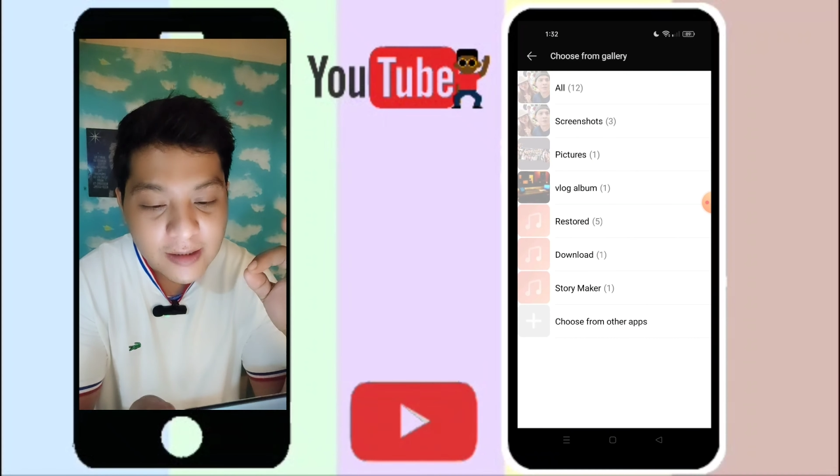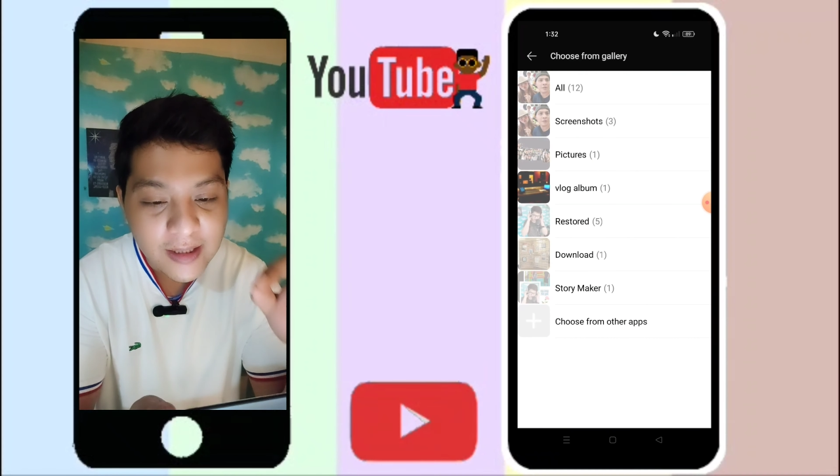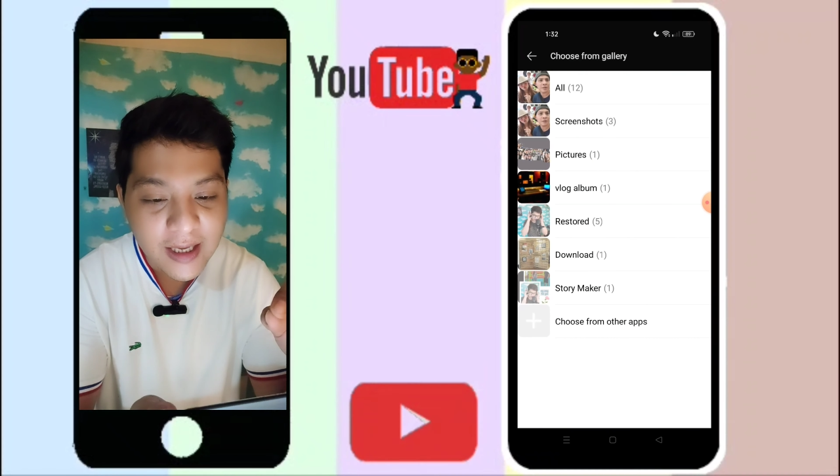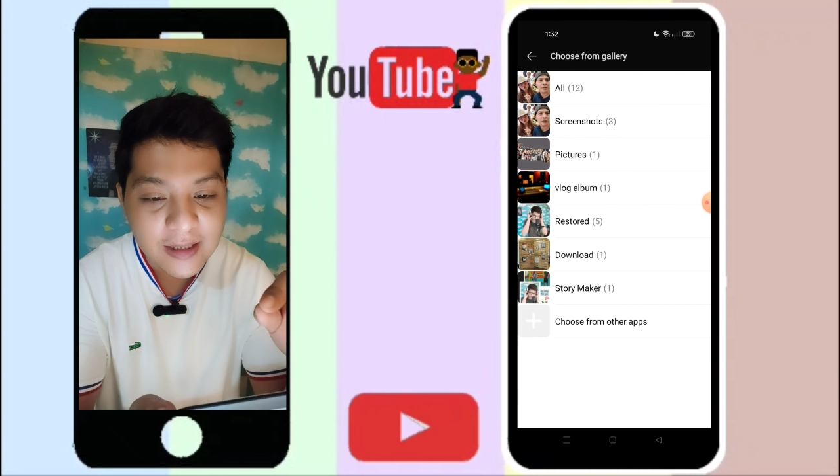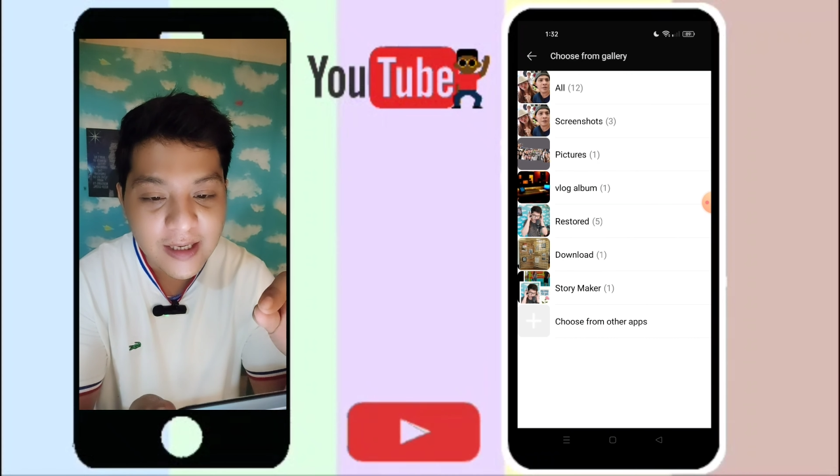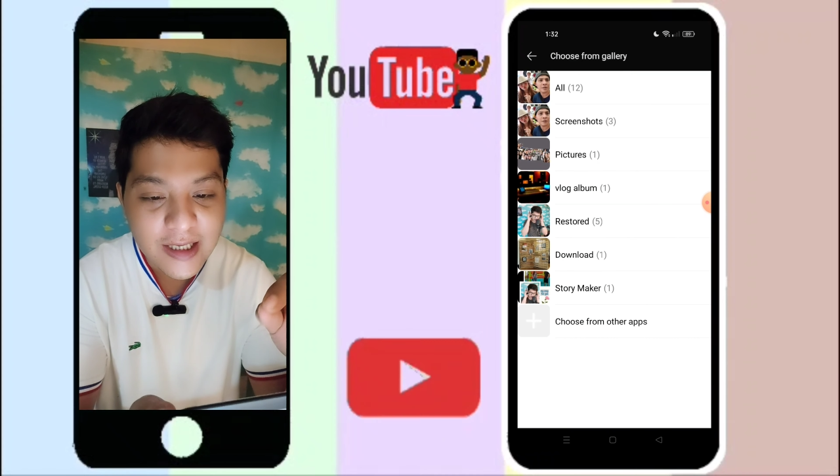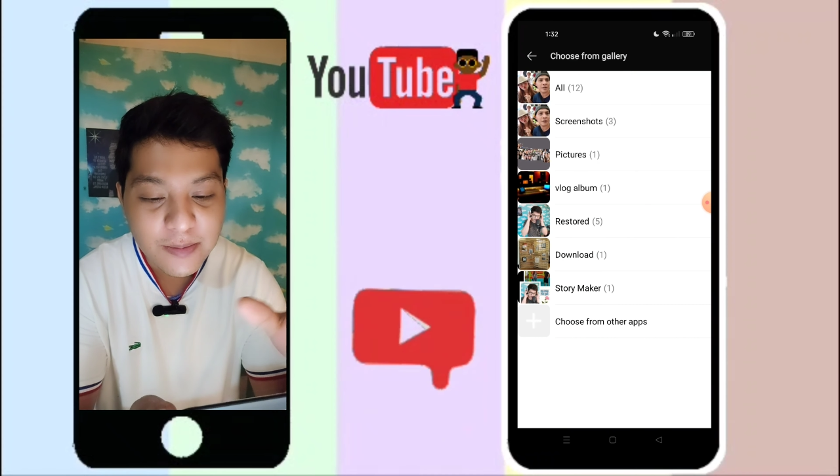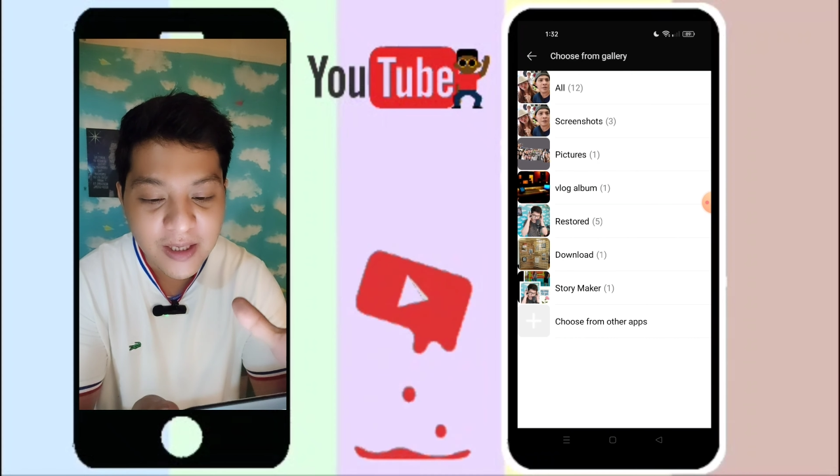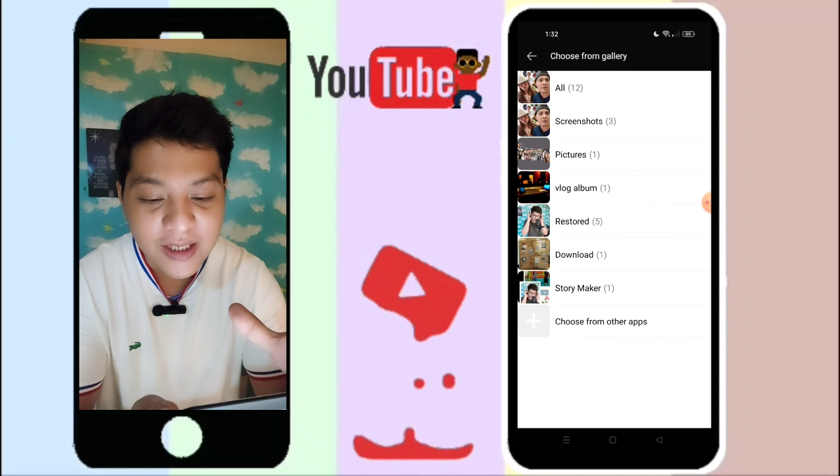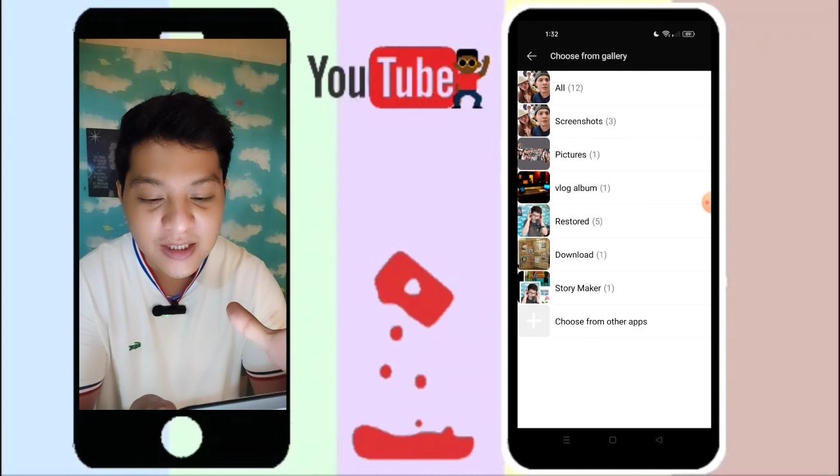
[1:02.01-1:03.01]
Then
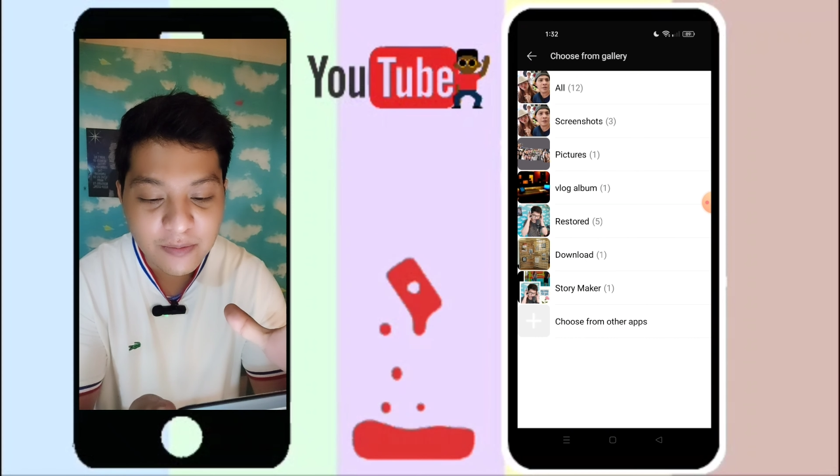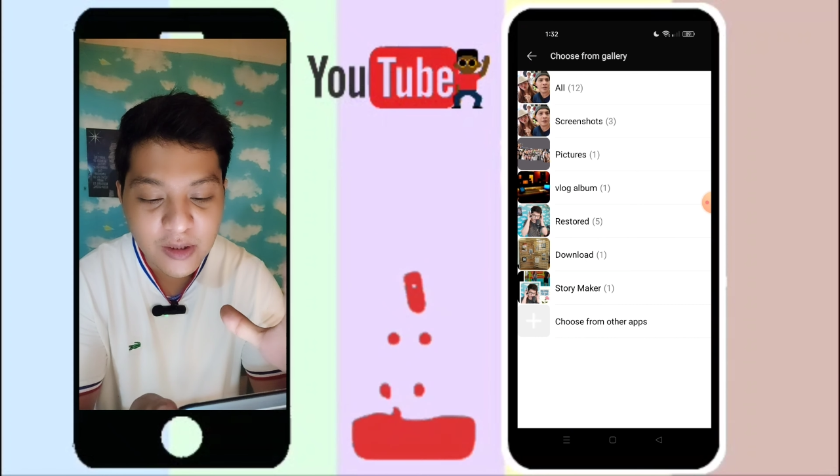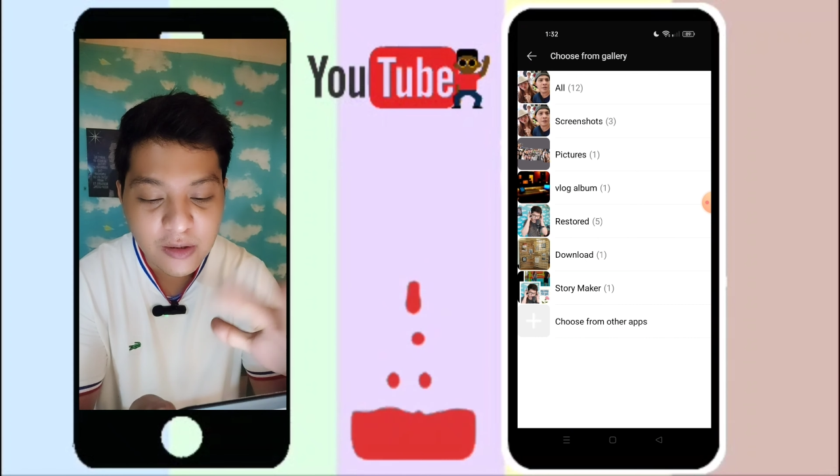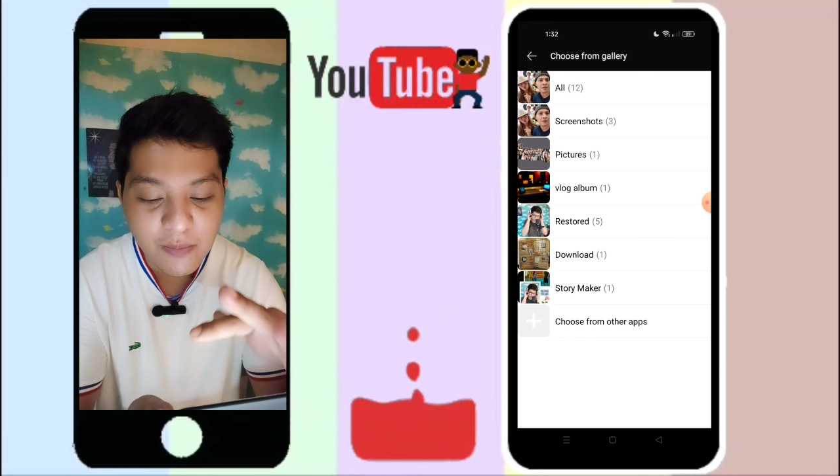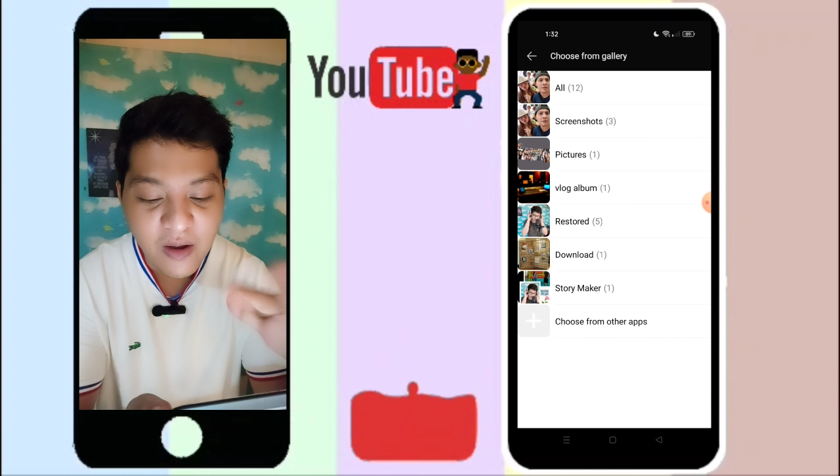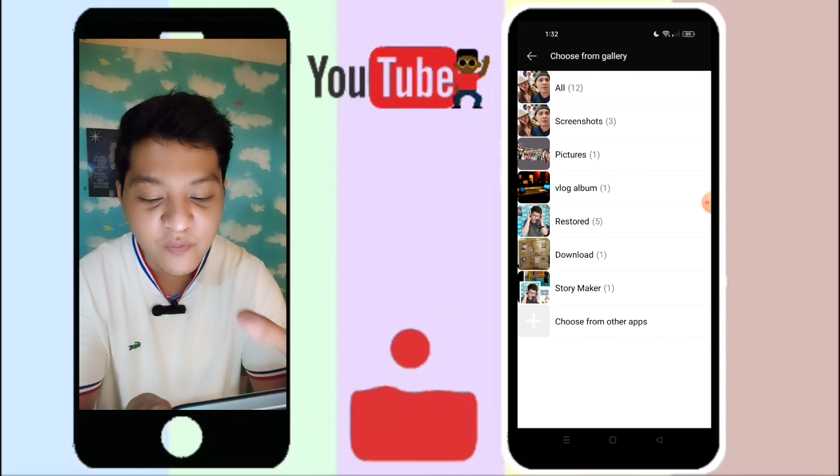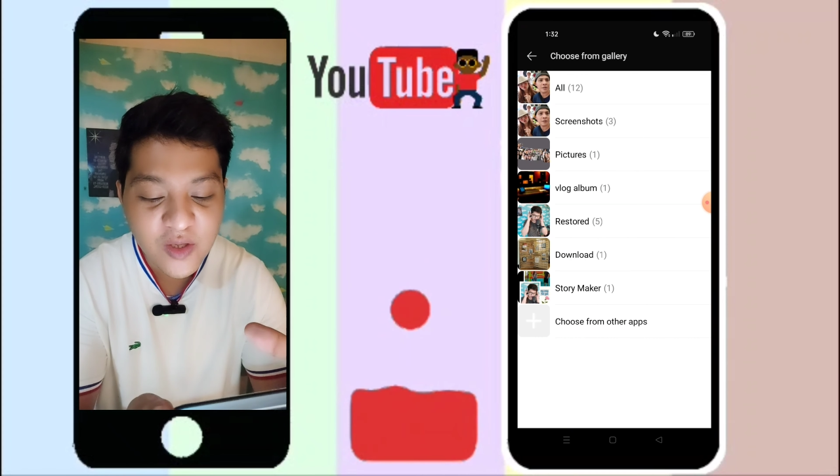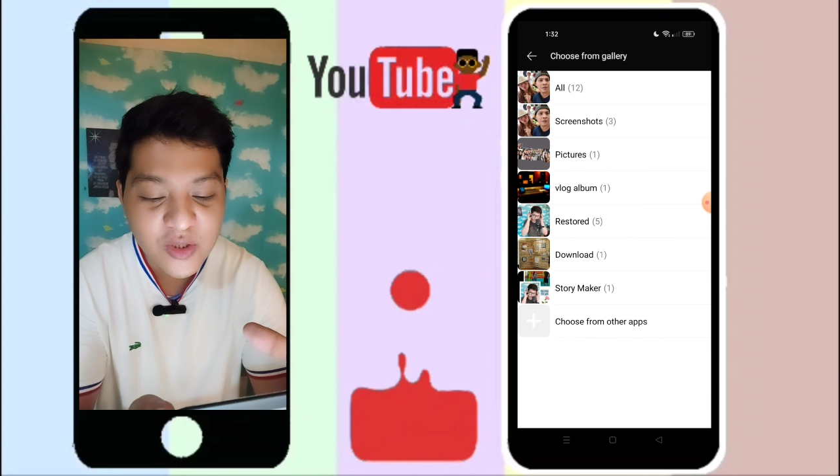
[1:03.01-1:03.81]
guys, makikita mo dito yung mga